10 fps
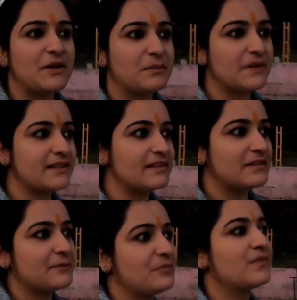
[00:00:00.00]
हैं वापस
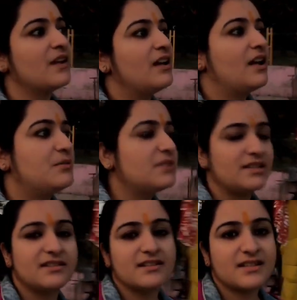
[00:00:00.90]
हम
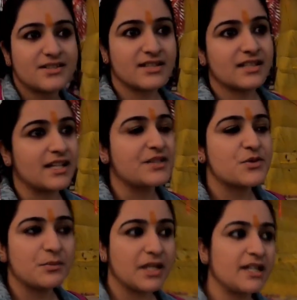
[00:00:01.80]
अंदर दर्शन किए
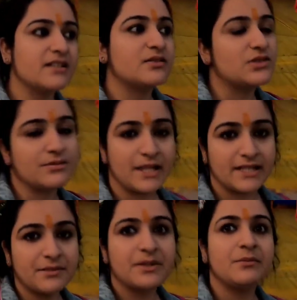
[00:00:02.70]
जो मेन
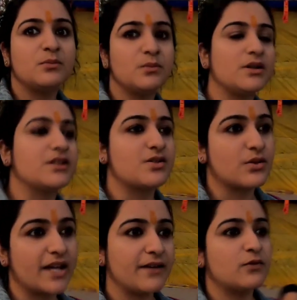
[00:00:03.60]
उत्तरवहनी में
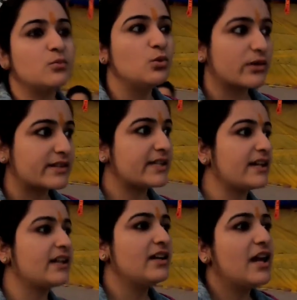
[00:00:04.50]
जो है वो मूर्ति
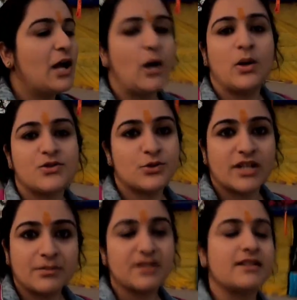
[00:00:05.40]
है जो
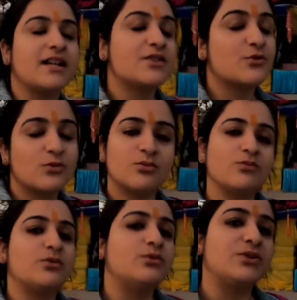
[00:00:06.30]
कि हमने दिखाई जो
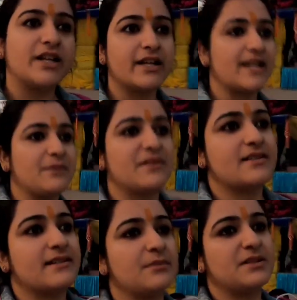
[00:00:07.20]
उन्हीं के टाइम
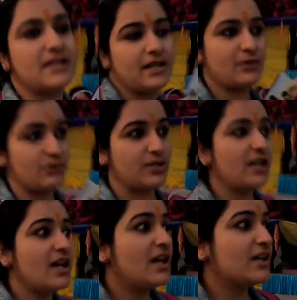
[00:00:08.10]
से जैसे बताया उन्होंने